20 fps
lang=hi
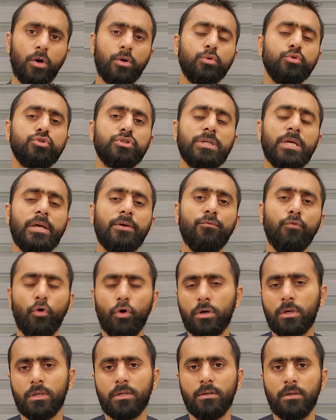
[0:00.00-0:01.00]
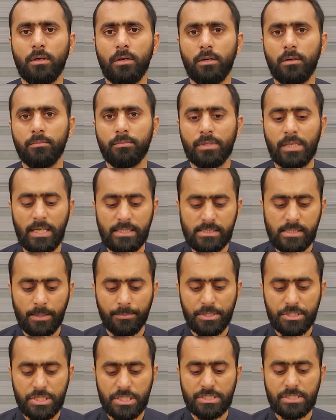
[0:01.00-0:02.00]
और उससे वोट काजी
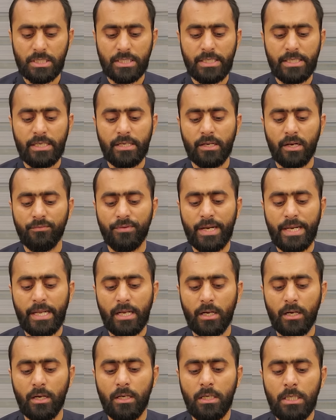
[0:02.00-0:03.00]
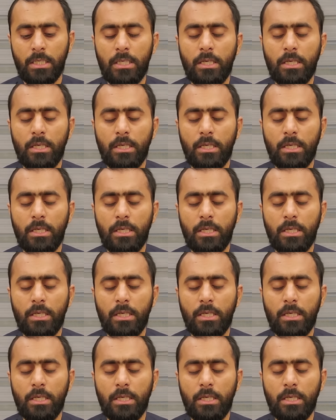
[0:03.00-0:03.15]
साहब की लेने डरवाने का